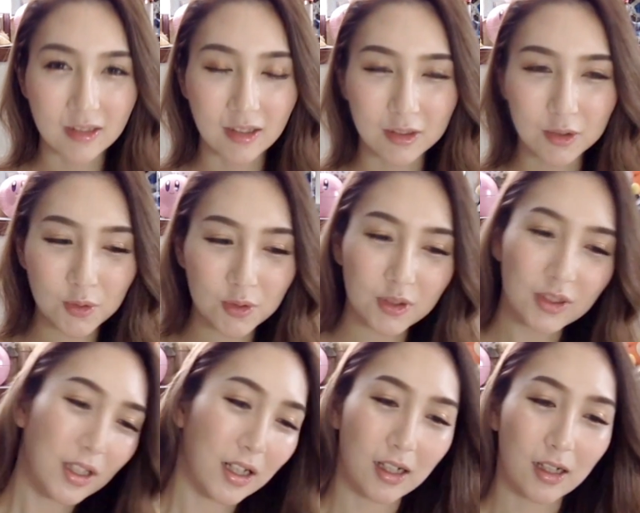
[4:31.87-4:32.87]
なんかど
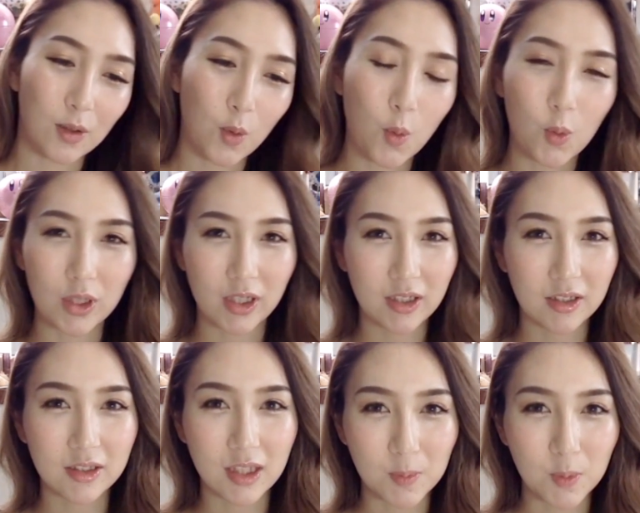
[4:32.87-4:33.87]
んな降臨が
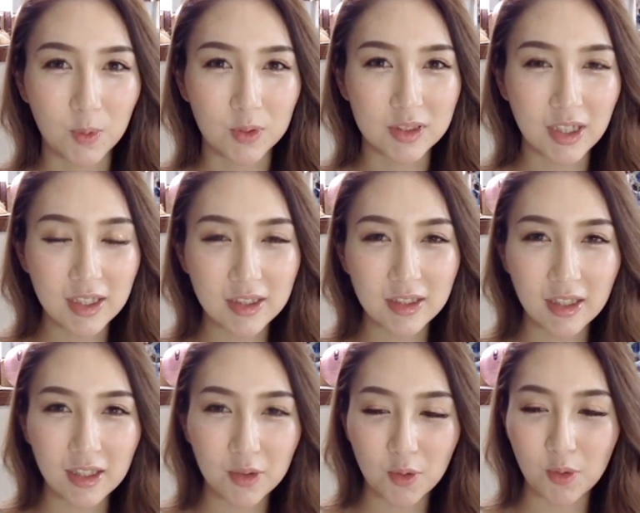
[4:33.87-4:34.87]
来ても大
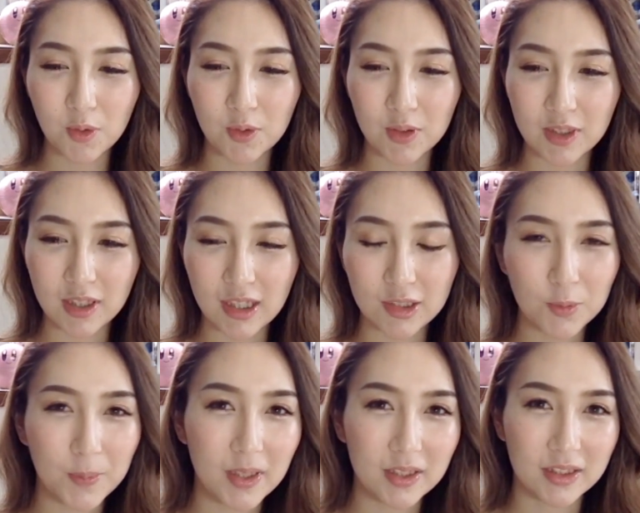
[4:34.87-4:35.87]
体こう江戸
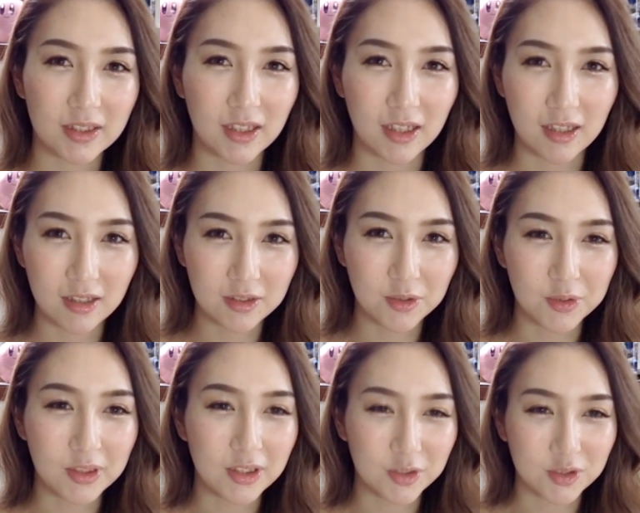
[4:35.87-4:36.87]
パーティーが乗っ
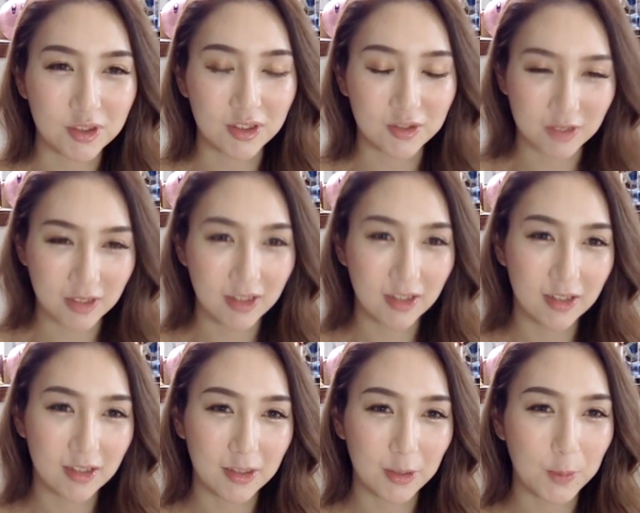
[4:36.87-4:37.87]
てるっていうね、
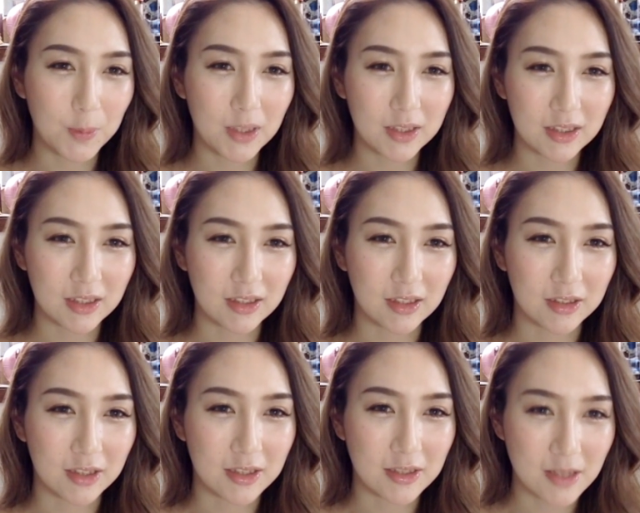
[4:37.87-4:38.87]
江戸パーティーが
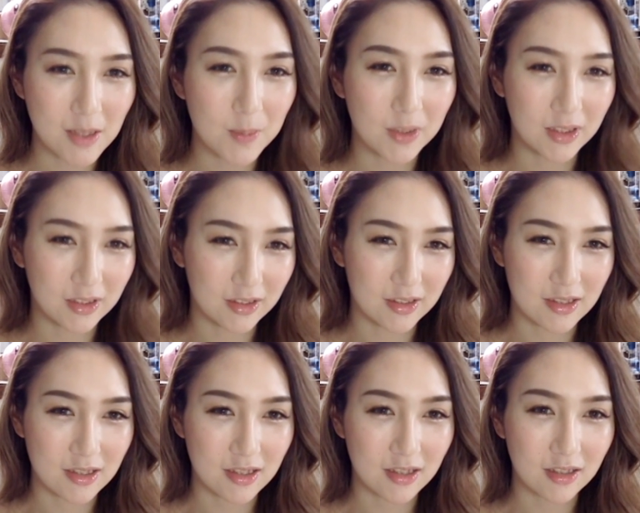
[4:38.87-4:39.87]
適正みたいな感
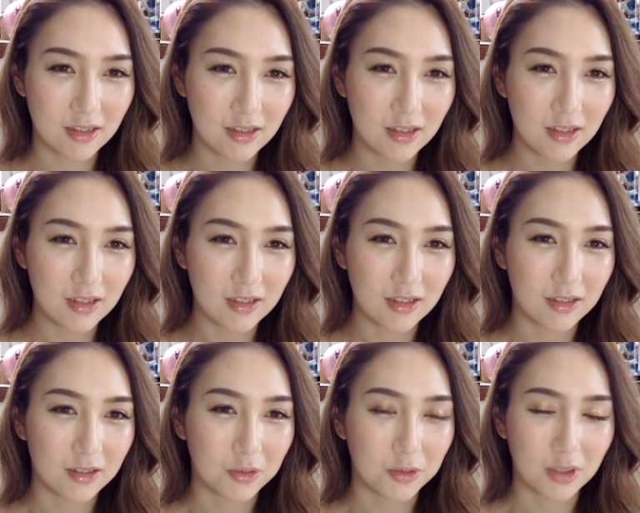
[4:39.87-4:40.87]
じで
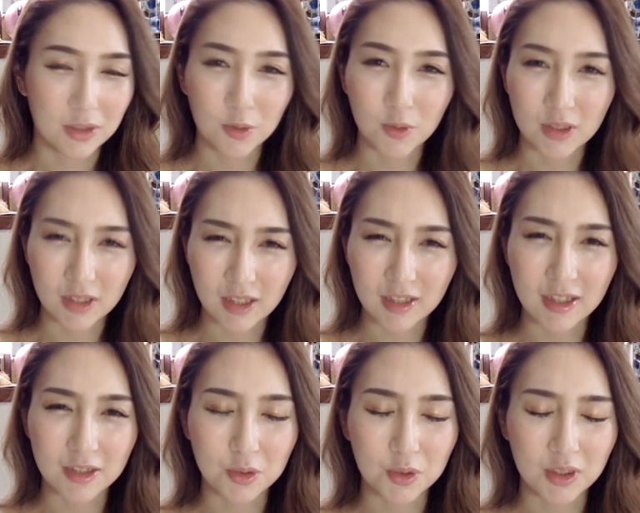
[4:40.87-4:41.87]
なってるので、江戸はね
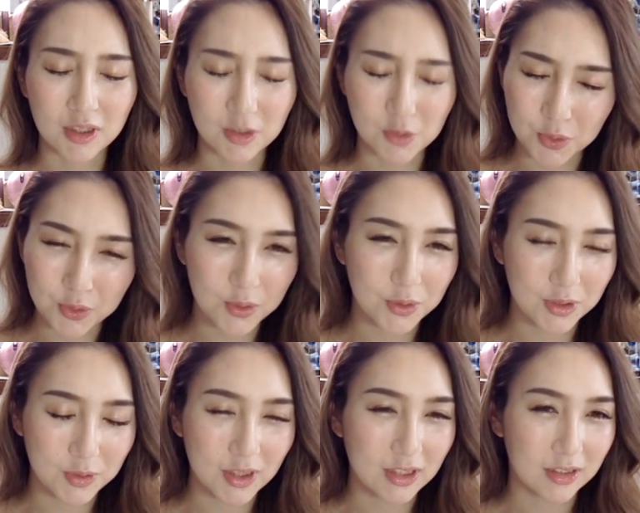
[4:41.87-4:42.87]
ゲットできて本当に
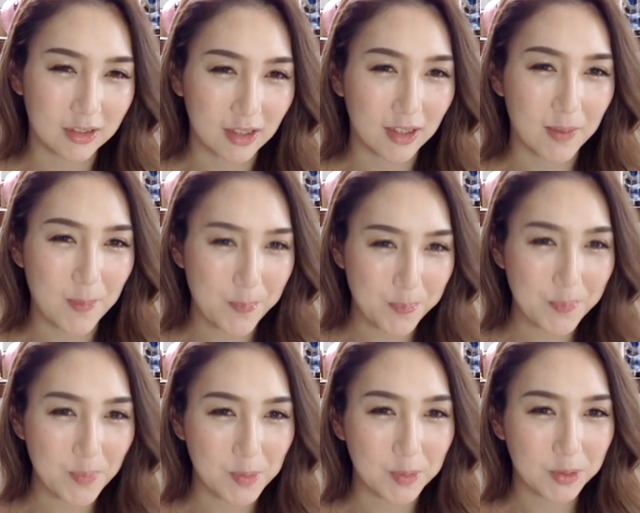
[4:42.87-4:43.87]
よかった、本
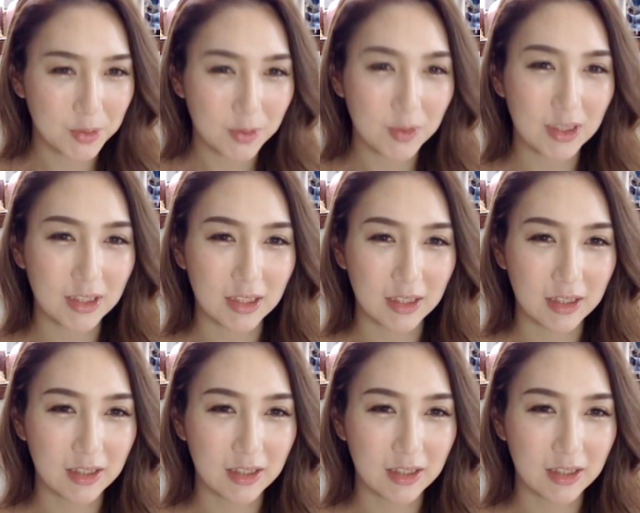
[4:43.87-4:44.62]
当によかった、素